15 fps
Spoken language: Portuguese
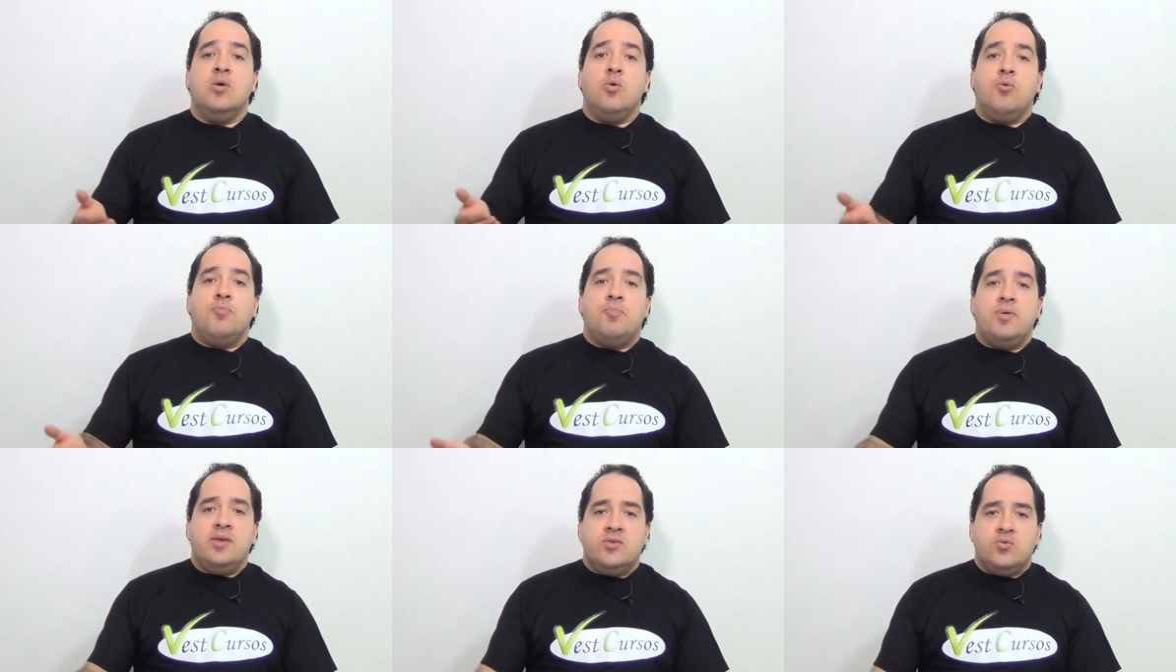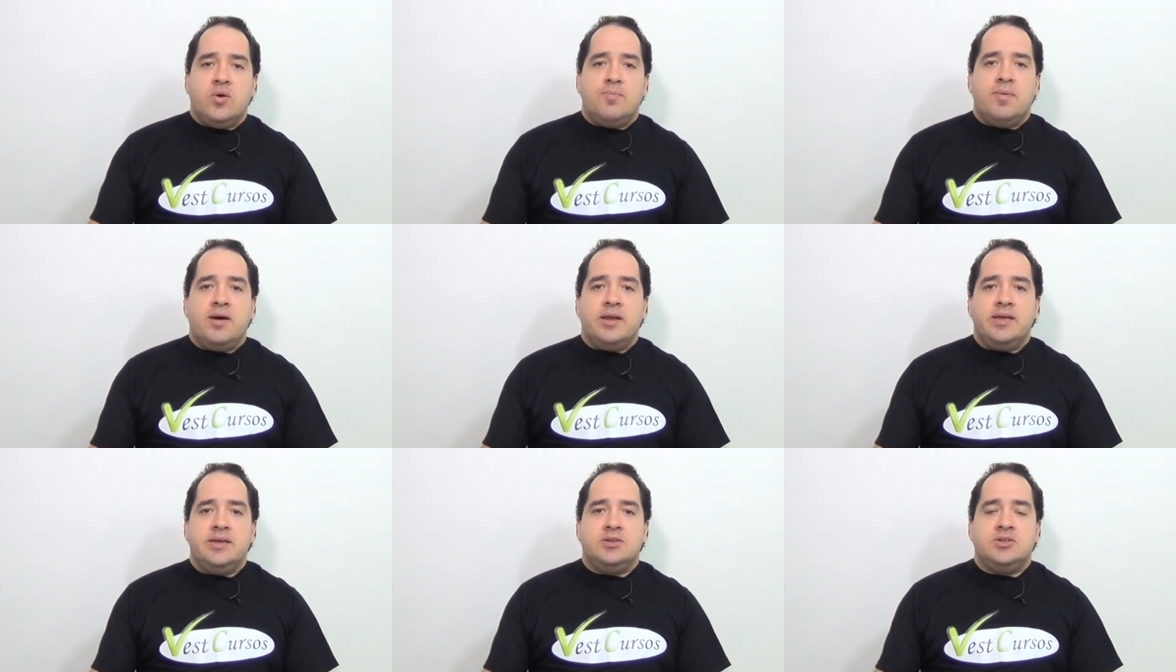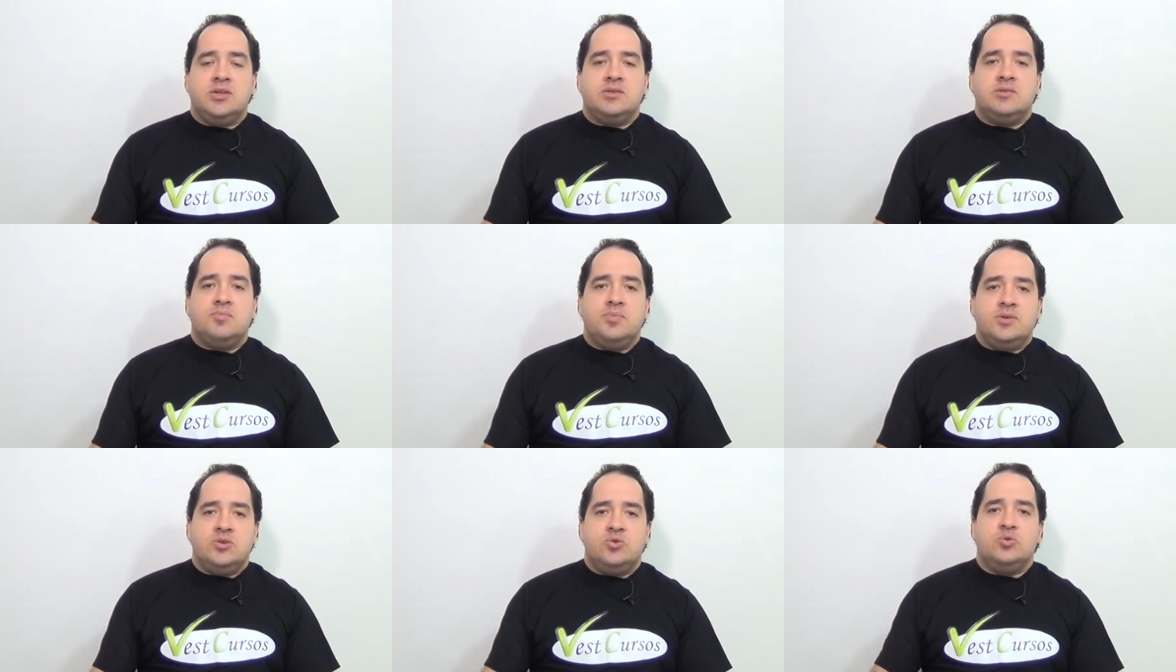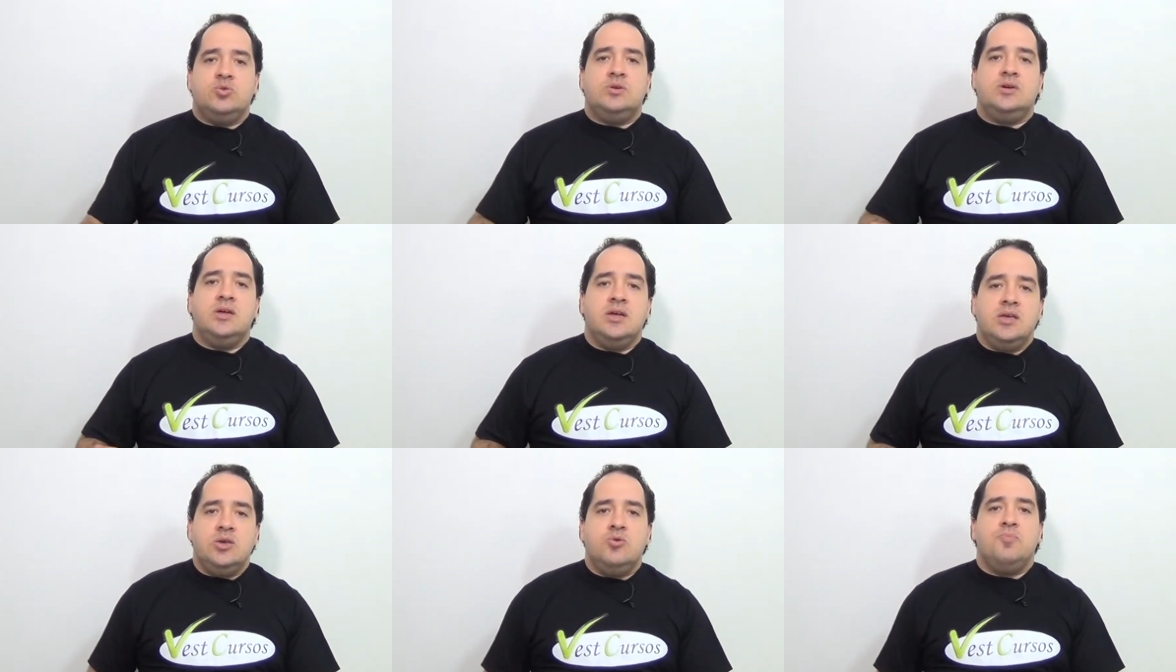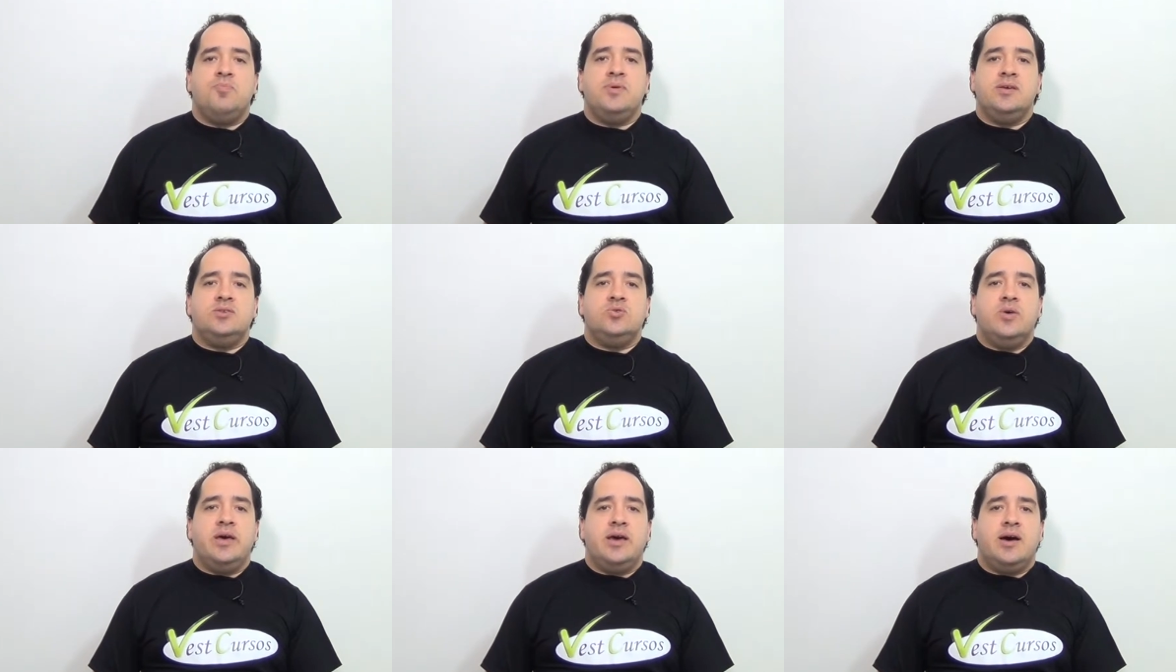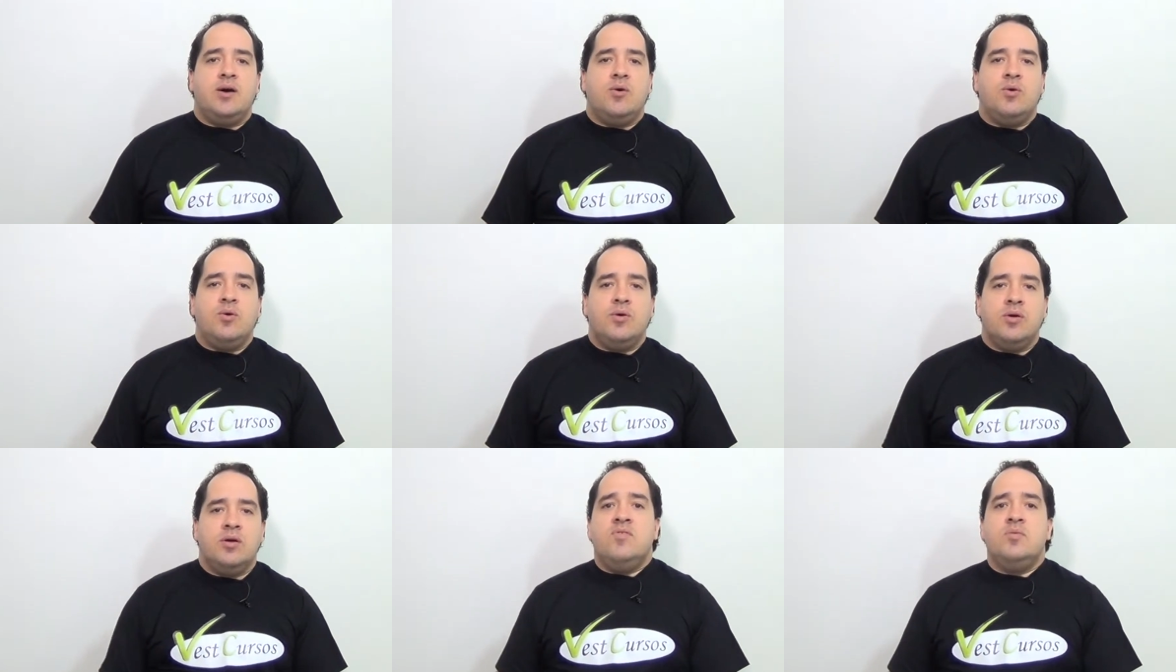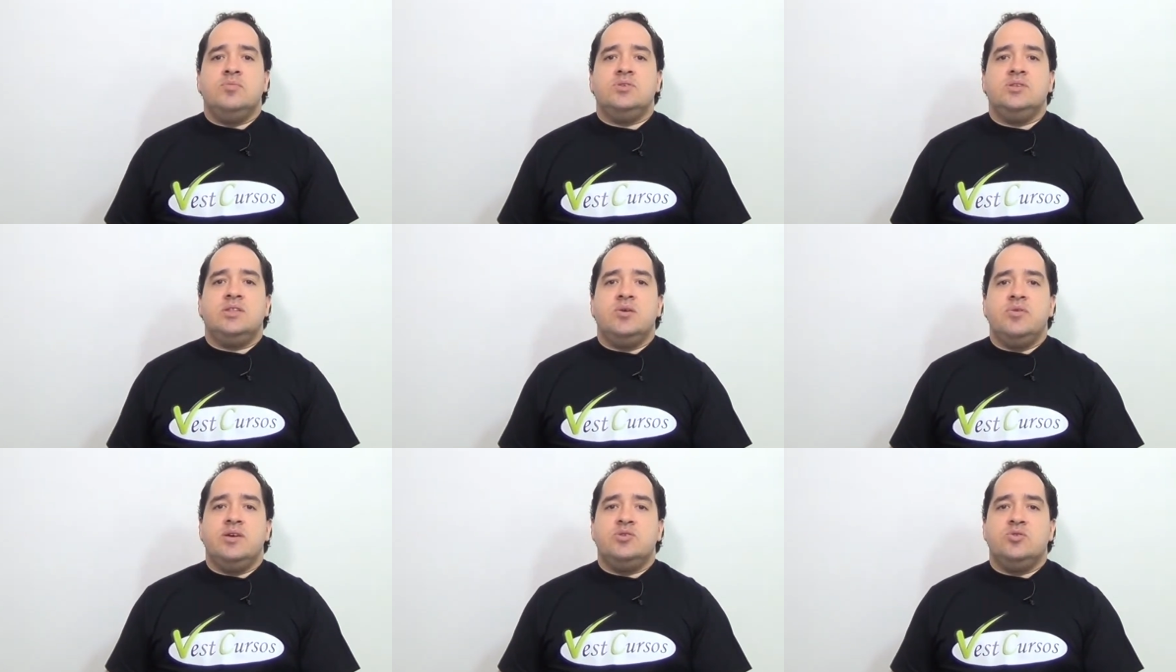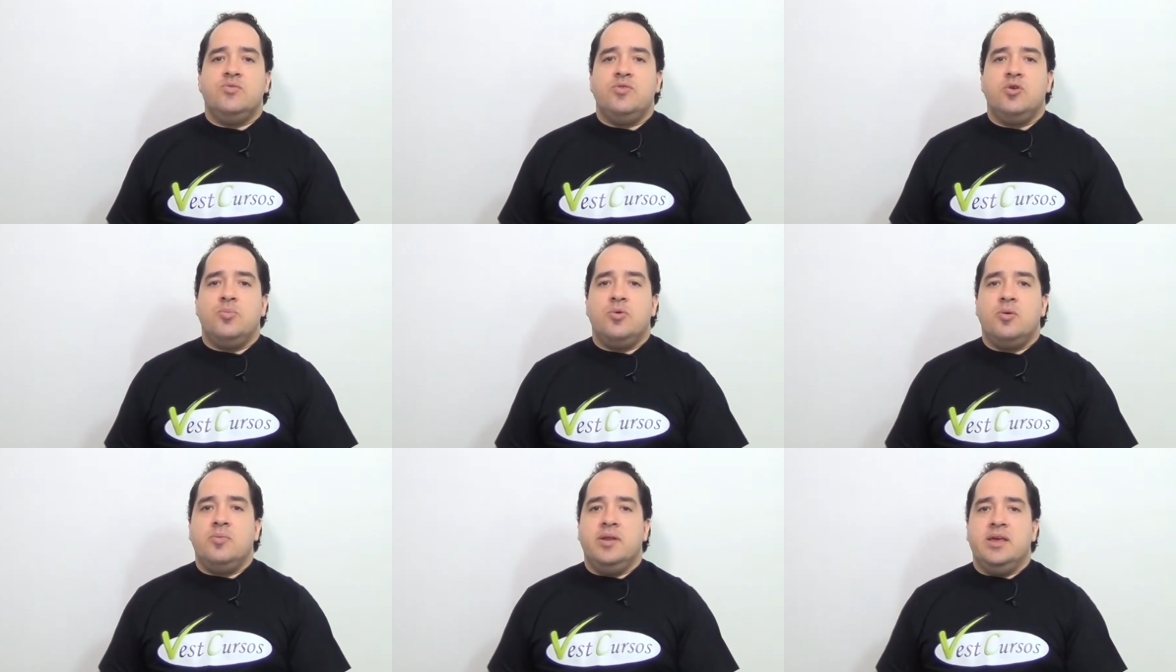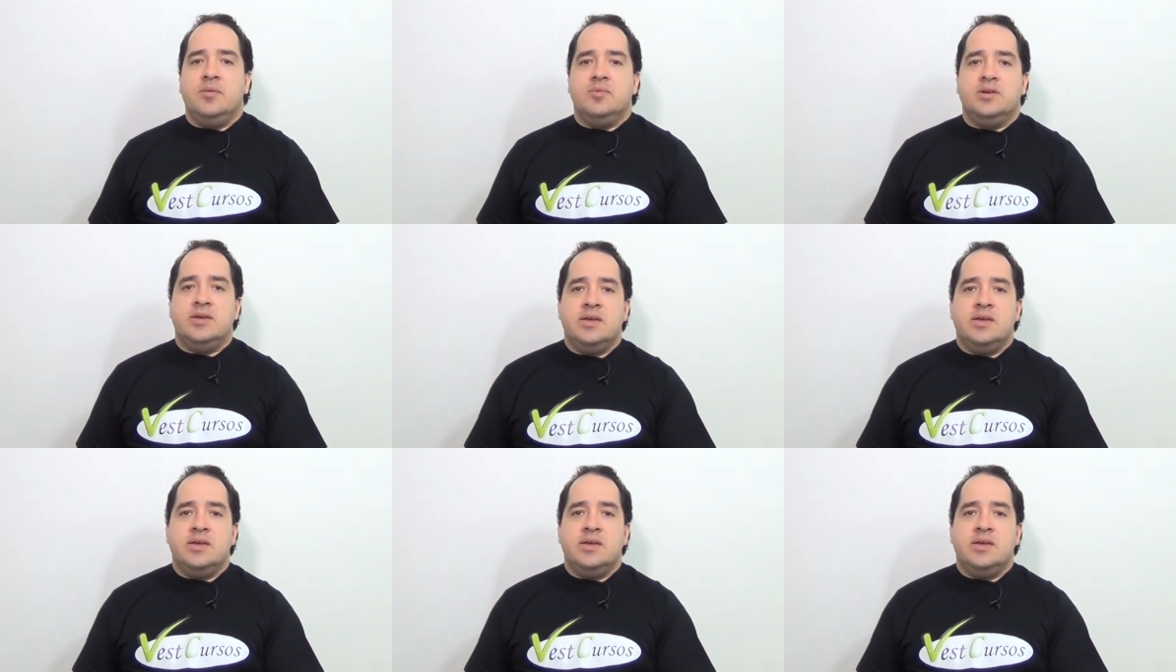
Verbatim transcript: o peso aparente dessa pessoa e o peso real. Vamos então resolver o problema.